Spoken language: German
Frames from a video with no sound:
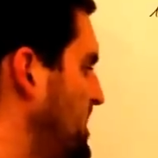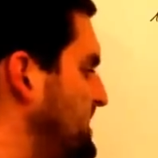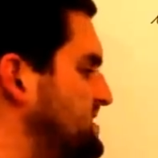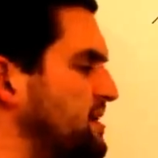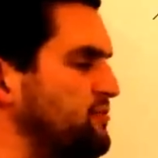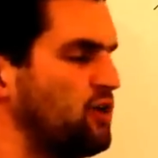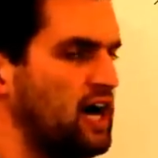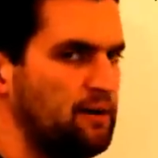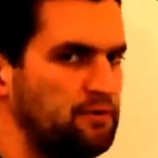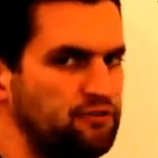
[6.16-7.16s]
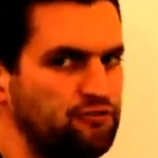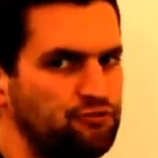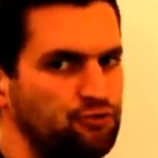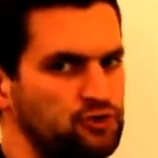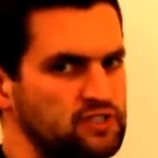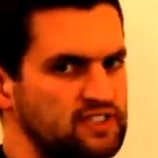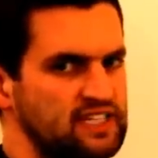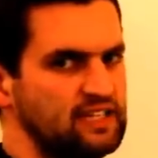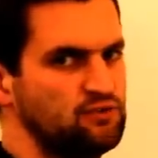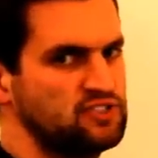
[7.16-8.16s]
ein, zwei Vokabeln für
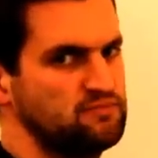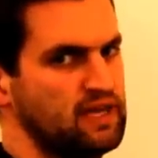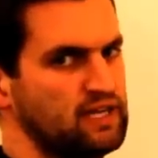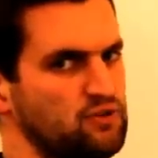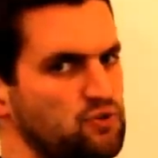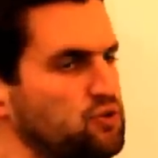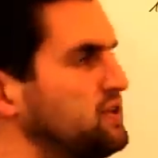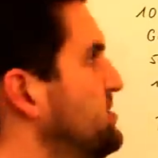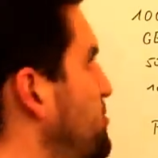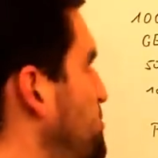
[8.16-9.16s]
Sättigungsmenge und